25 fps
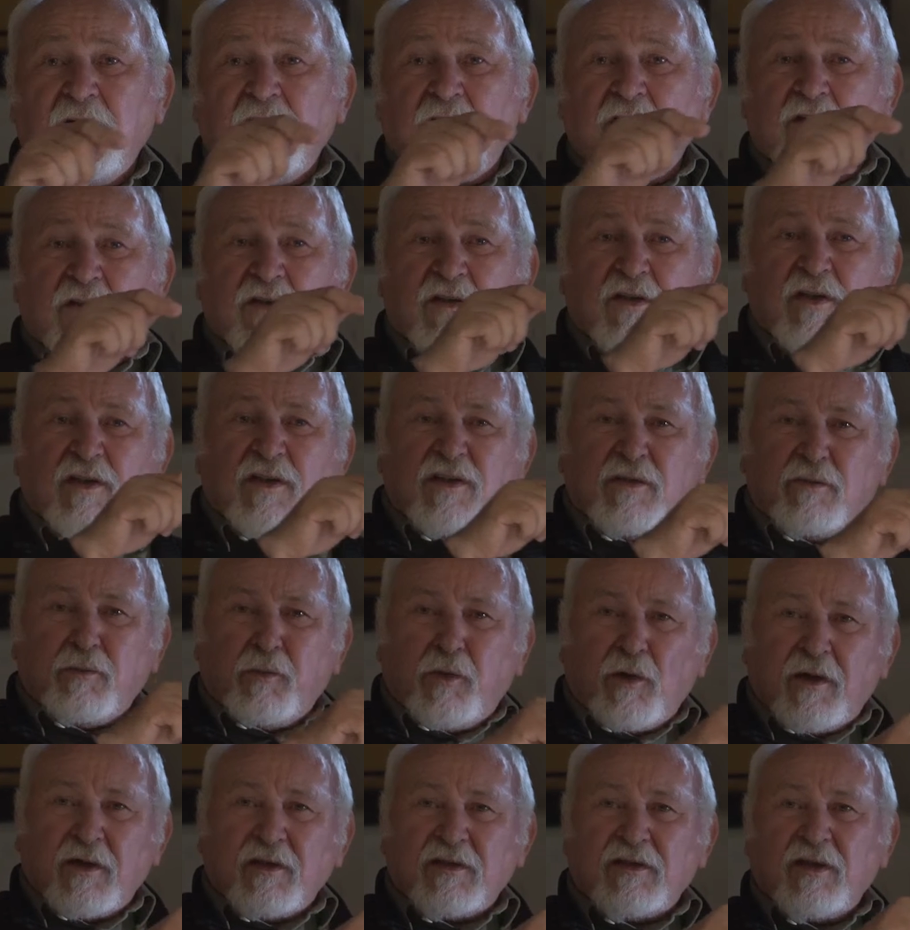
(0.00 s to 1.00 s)
jeszcze
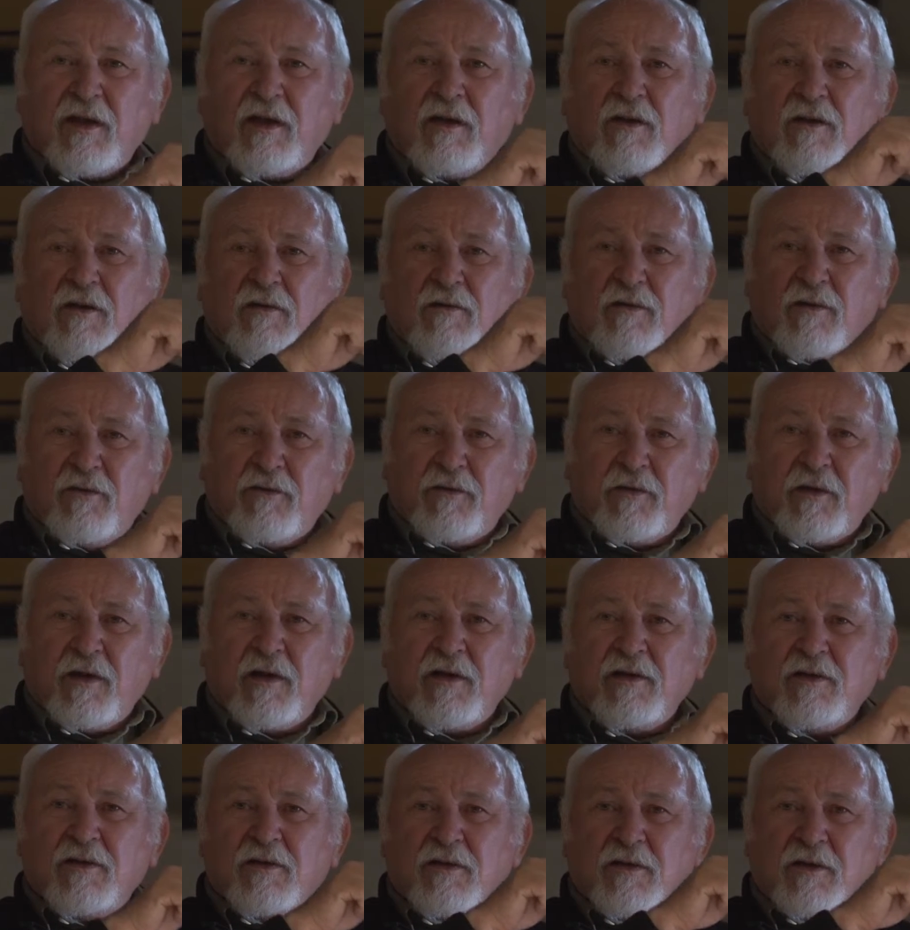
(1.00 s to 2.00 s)
spłacano we
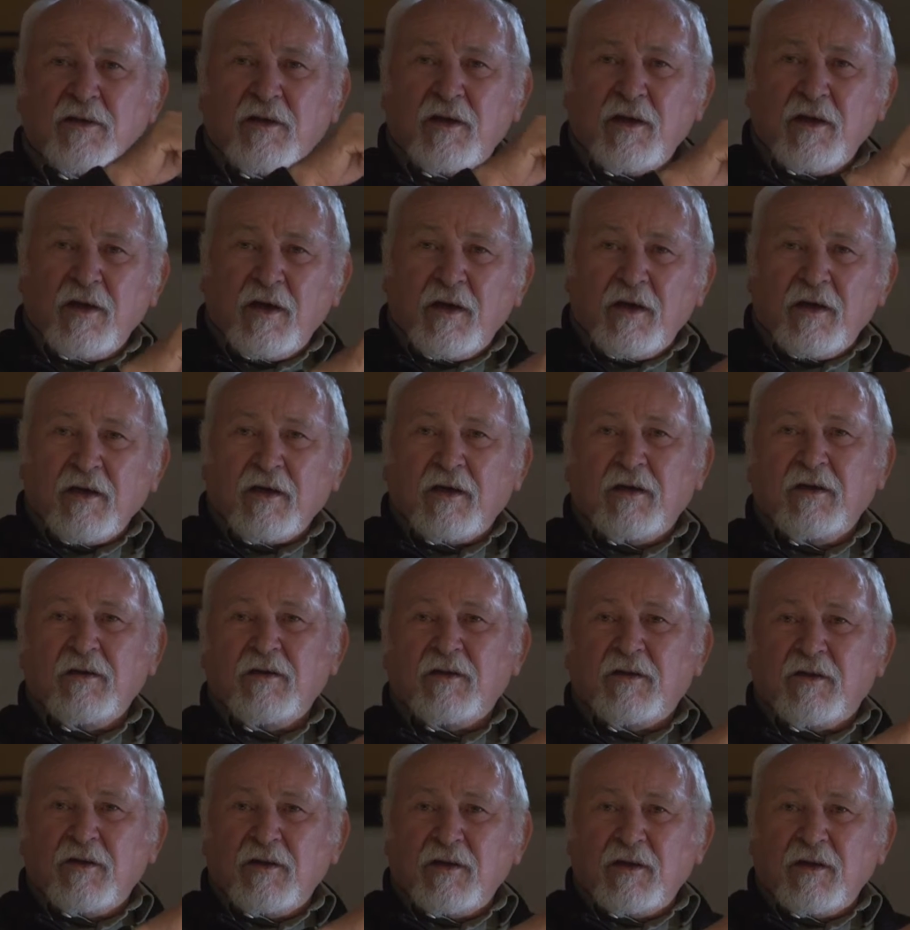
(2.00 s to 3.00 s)
Francji
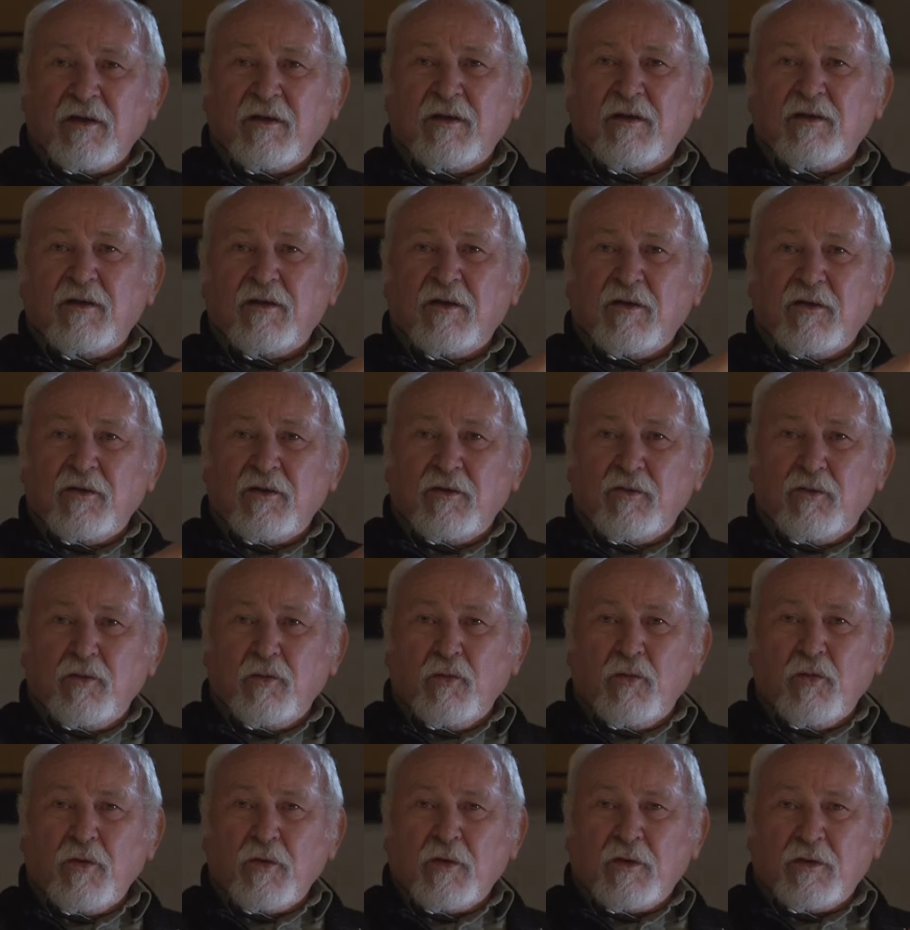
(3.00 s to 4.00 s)
ten
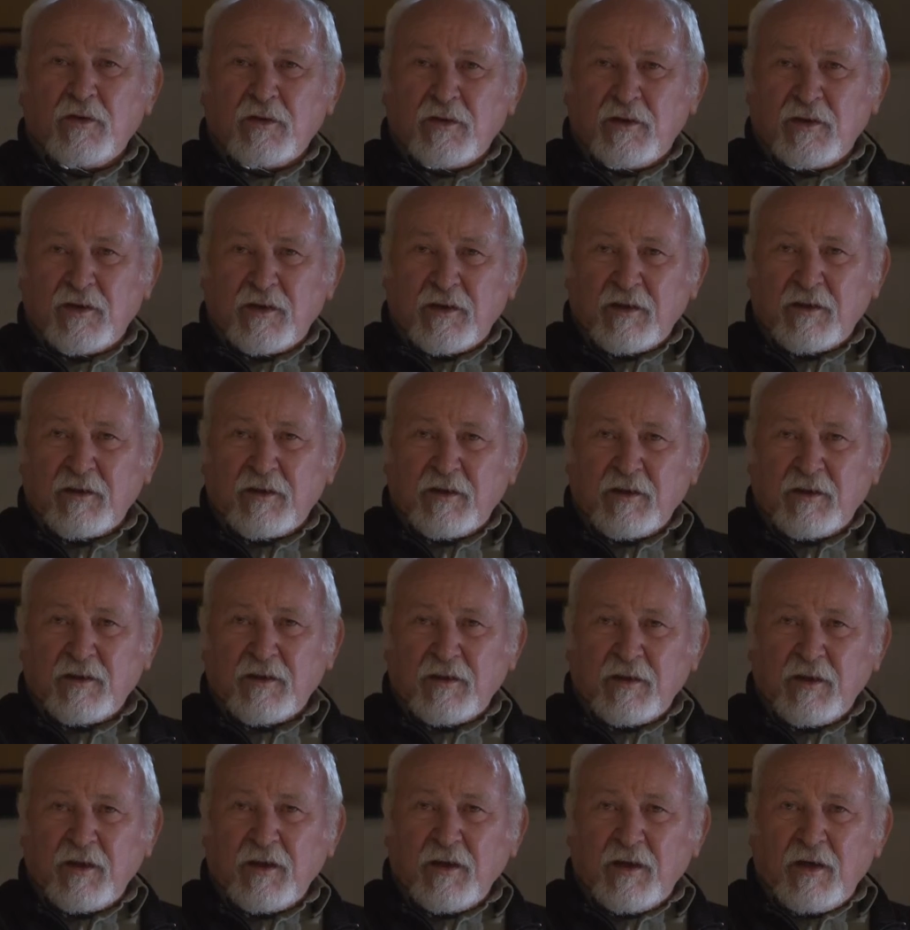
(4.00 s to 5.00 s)
dług, ten, ten,